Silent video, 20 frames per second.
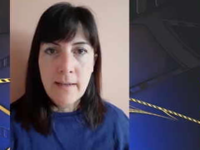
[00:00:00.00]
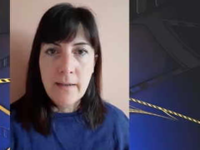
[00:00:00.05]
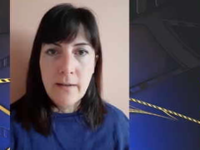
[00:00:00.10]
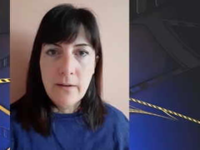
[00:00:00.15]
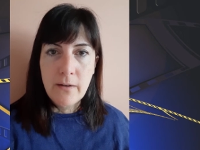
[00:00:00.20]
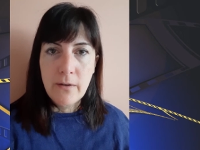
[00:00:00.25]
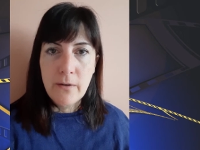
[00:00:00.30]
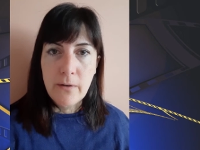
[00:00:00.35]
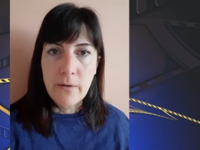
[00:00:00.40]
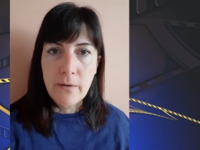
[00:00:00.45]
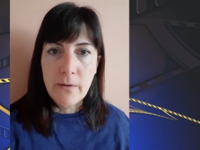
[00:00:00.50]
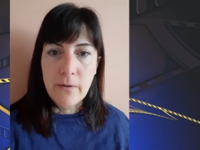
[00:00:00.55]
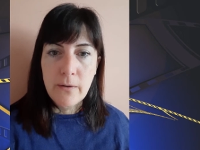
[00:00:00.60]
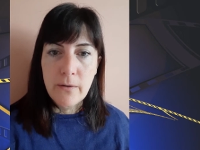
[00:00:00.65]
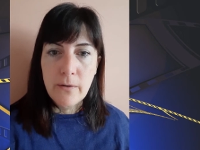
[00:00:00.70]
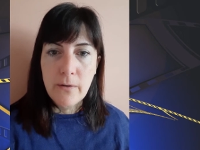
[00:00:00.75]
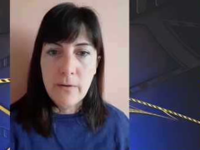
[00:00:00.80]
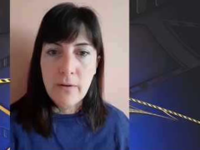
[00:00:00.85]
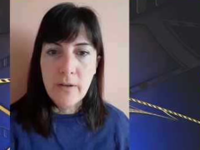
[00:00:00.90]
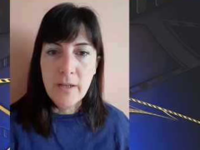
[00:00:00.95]

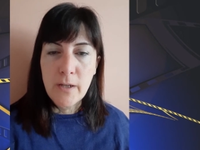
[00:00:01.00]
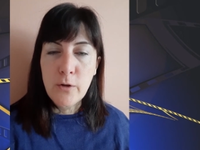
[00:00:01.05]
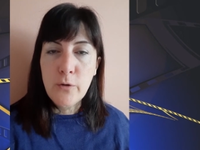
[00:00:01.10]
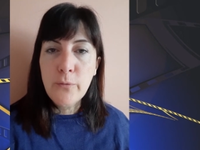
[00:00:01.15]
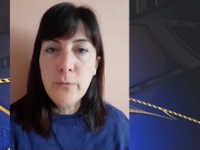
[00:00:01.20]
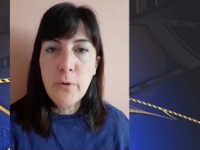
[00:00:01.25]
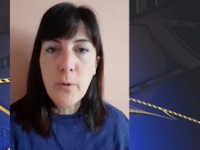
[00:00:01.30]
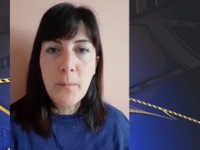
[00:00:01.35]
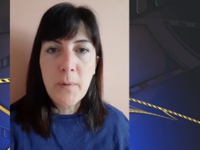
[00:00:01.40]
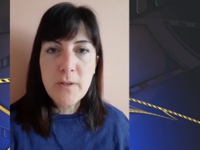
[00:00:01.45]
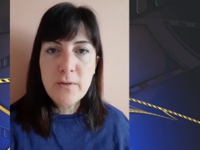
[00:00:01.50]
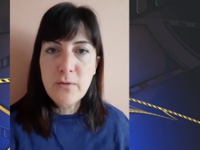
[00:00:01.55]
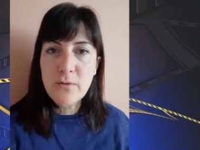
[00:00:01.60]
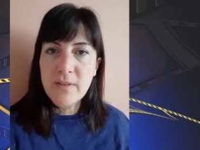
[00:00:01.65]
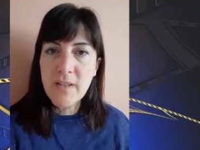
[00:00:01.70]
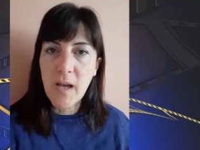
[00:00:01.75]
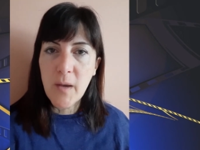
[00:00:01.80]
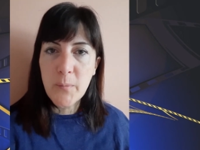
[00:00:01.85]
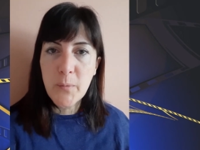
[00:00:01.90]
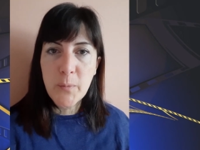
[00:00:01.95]
Euh, et le format, ce
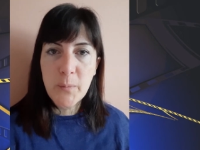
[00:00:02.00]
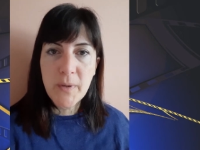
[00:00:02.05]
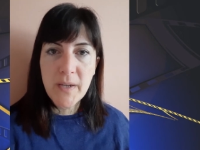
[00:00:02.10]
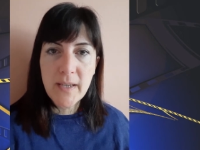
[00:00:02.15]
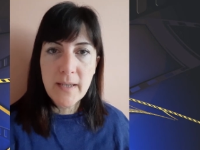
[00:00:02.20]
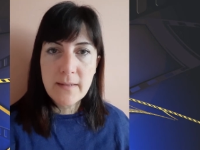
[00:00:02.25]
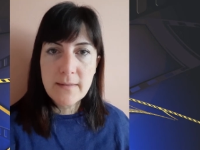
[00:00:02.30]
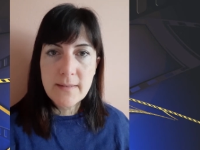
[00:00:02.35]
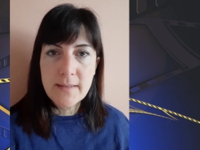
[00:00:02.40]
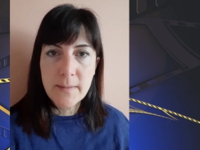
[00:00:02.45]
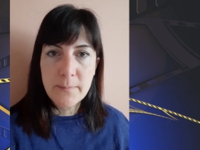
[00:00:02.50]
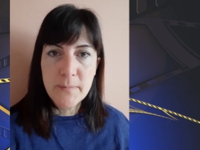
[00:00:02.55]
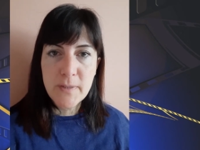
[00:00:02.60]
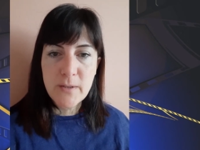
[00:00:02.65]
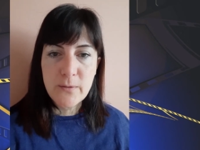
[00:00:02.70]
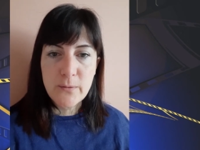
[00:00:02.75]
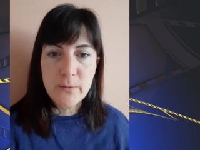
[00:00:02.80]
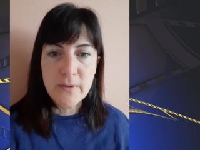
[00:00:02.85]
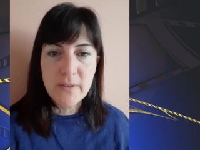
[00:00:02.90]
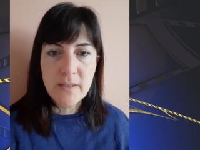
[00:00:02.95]
sera à peu près 4-5
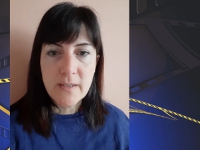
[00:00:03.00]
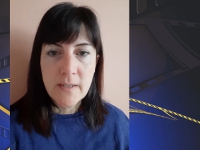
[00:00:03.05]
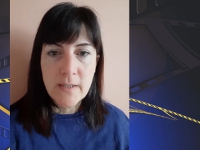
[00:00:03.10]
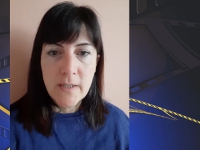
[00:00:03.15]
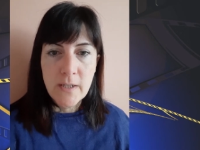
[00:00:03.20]
minutes.